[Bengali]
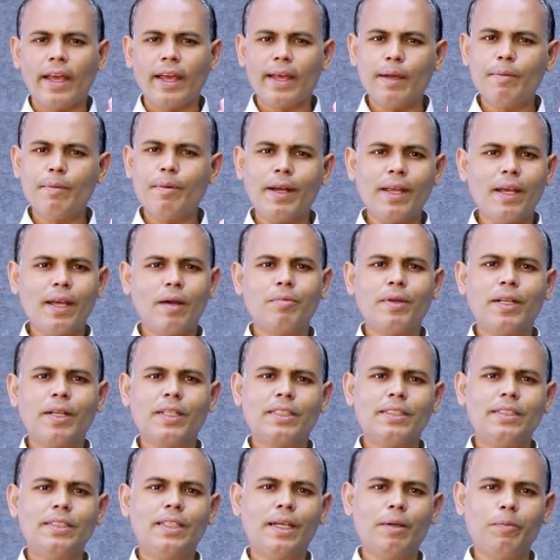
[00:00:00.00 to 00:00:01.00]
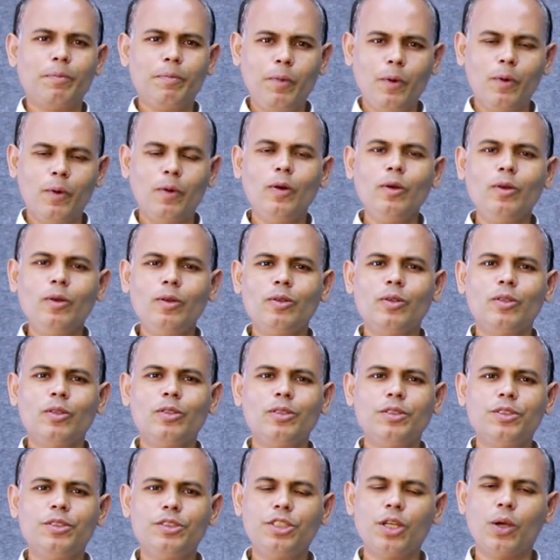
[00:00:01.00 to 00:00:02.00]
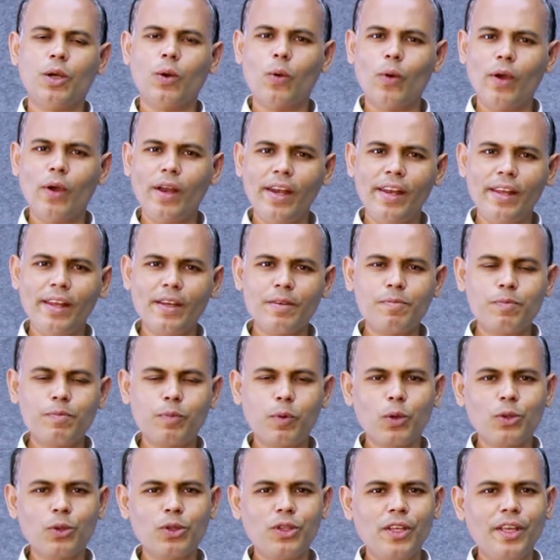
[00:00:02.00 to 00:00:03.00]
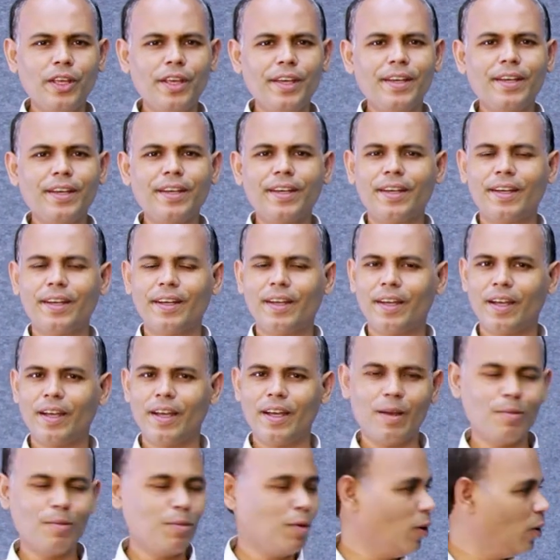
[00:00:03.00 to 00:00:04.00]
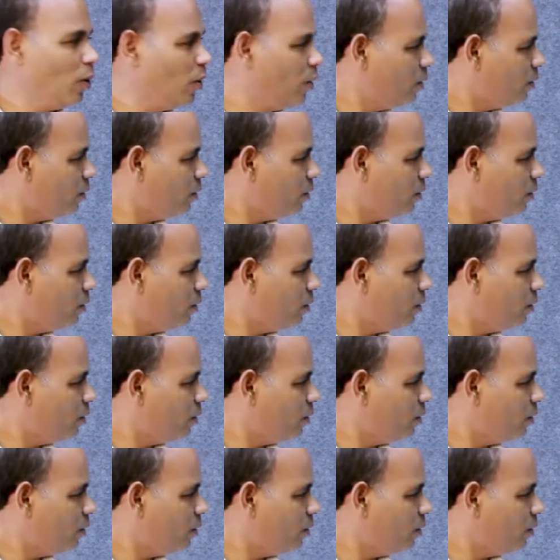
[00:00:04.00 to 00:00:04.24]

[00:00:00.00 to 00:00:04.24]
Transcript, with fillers: এবারে আমরা দেখব যে ওয়েল্ডিং প্রতীক এবং